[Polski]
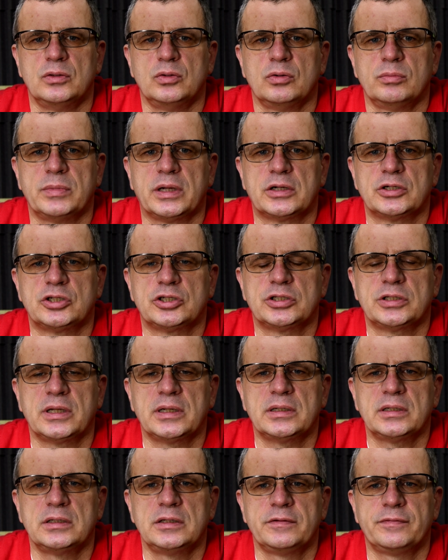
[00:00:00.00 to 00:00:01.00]
numer
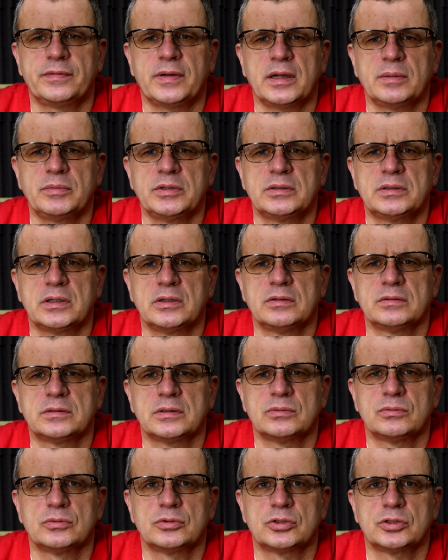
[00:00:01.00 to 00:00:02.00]
4 i fragment tego
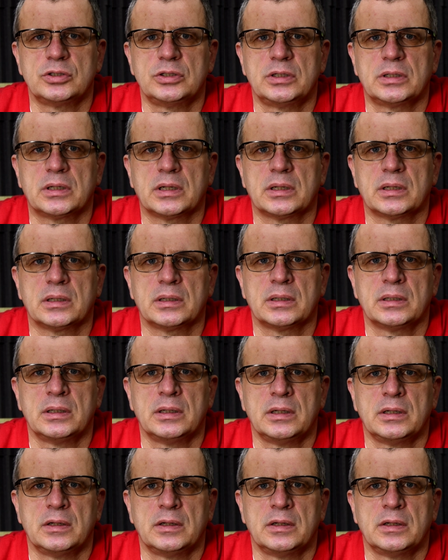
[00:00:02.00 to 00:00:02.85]
załącznika